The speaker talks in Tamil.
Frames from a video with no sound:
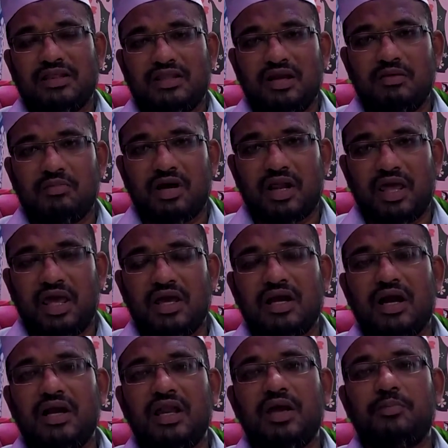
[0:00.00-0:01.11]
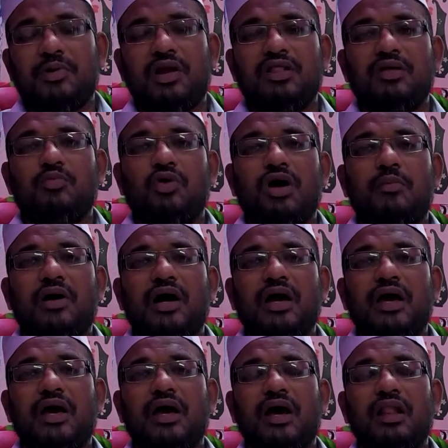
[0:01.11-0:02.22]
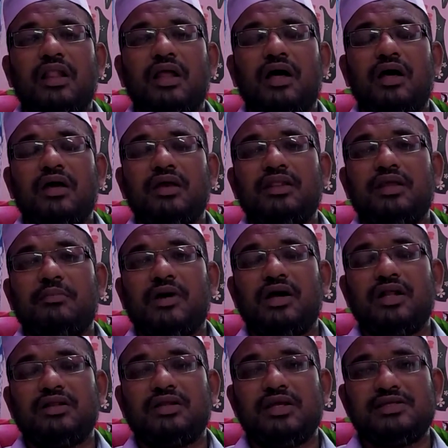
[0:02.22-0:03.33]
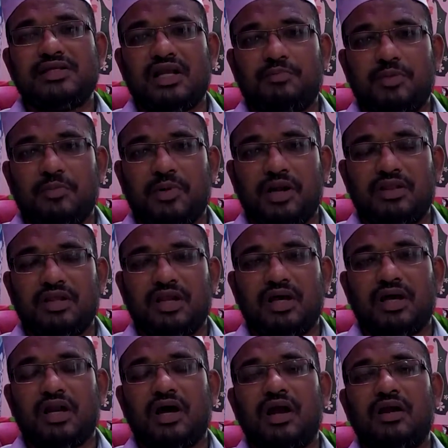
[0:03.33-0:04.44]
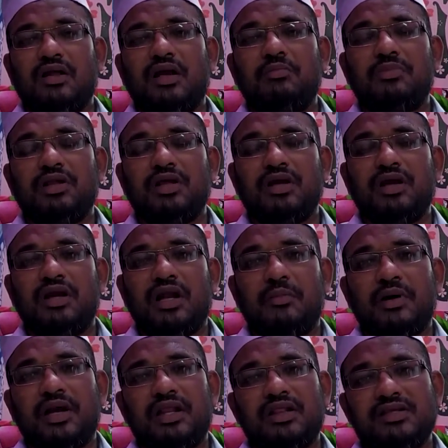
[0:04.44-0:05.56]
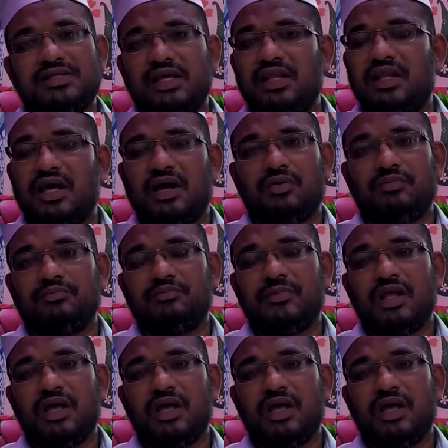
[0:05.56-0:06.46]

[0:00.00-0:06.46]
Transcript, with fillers: திருமறையை கண்ணியப்படுத்தும் முகமாக அல்லாஹ் இந்த மாதத்தை சிறப்புப்படுத்தியிருக்கிறான் என்பது நாம் அறிந்த செய்தியாகும்